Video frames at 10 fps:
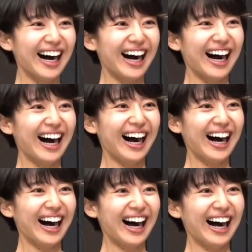に
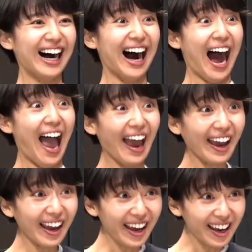私服の
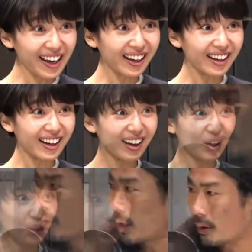
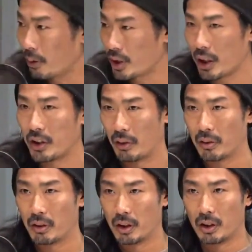侍の格好じゃないんだ
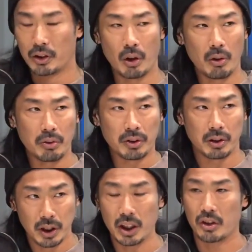よ洋
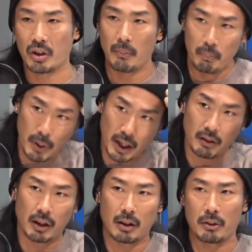服にちょんま
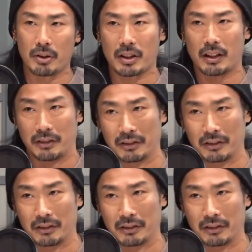げの格好してる